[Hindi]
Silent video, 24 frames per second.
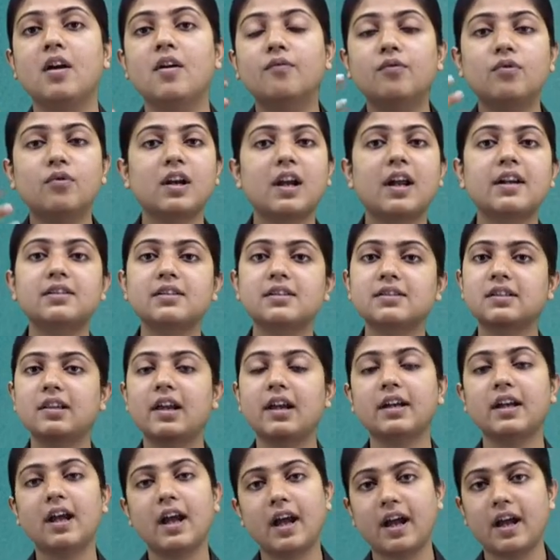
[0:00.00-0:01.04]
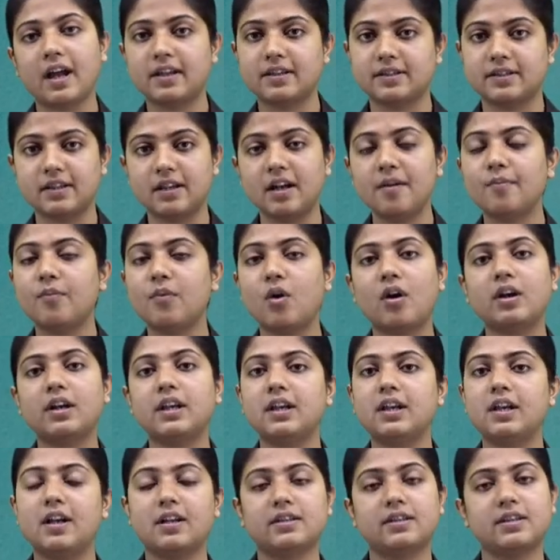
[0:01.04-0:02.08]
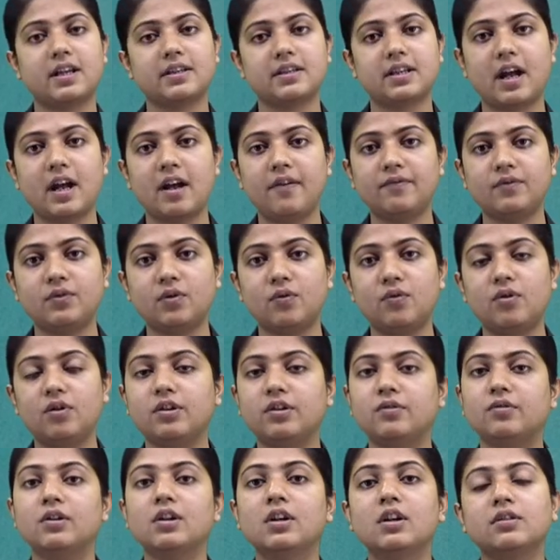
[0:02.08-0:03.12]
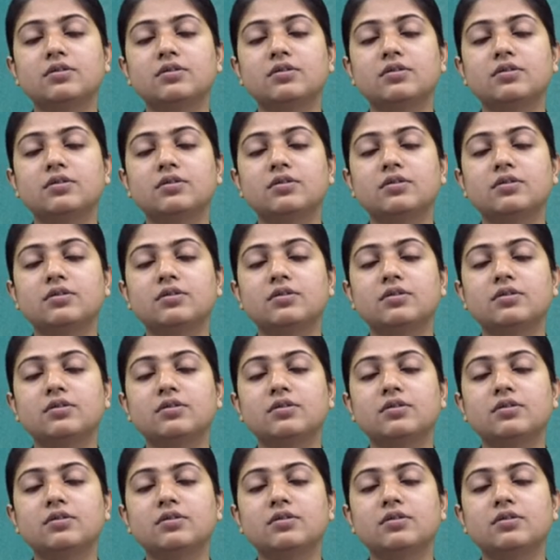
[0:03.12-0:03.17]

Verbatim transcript: वूल आर जस्ट लाइक हेयर्स ना बॉडी हेयर्स एज आई हैव टोल्ड यू